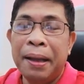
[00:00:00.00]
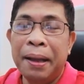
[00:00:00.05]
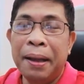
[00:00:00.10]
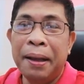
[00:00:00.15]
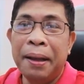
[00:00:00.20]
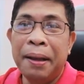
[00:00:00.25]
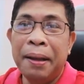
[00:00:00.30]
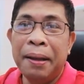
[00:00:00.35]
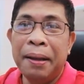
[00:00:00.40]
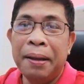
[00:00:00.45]

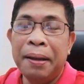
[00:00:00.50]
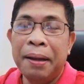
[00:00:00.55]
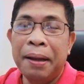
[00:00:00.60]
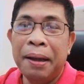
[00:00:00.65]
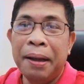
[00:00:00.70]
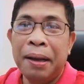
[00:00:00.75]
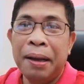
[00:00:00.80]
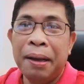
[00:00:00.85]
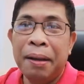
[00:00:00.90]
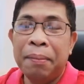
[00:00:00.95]
uh,
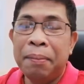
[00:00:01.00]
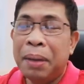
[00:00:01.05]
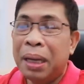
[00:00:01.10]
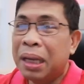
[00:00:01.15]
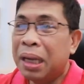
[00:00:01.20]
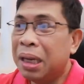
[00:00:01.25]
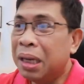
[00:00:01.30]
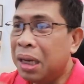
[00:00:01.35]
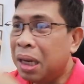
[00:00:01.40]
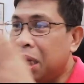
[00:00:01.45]

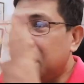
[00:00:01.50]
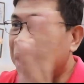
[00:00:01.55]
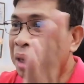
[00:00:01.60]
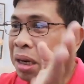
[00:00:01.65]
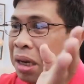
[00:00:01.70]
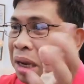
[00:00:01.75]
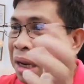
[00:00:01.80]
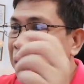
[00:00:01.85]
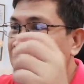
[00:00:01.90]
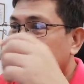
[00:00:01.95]
pag hindi
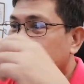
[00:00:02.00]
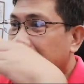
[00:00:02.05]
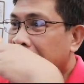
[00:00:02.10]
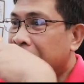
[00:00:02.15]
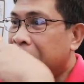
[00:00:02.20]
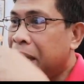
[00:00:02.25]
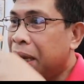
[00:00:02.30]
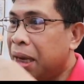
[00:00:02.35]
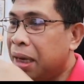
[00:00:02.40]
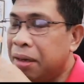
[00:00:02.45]

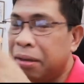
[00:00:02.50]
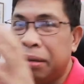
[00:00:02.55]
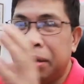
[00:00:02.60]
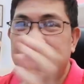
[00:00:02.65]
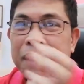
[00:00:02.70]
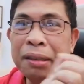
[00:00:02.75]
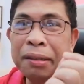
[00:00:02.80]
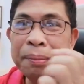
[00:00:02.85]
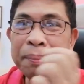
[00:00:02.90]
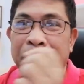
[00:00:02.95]
tinigilan ni
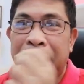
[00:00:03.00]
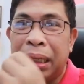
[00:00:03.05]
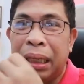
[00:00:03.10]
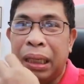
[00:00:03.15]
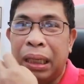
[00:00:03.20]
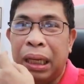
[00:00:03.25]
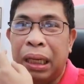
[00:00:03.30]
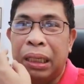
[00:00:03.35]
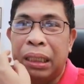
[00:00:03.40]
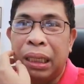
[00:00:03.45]
ano, yung
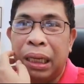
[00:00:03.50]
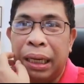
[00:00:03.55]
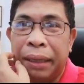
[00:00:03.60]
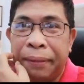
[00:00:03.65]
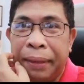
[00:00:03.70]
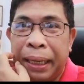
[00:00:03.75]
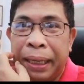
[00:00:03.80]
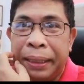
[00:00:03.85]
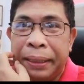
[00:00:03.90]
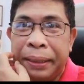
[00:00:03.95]
pagiging
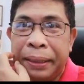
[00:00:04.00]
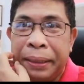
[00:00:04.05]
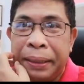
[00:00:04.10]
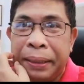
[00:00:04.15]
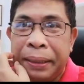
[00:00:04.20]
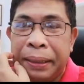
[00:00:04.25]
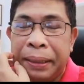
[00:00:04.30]
dalawan,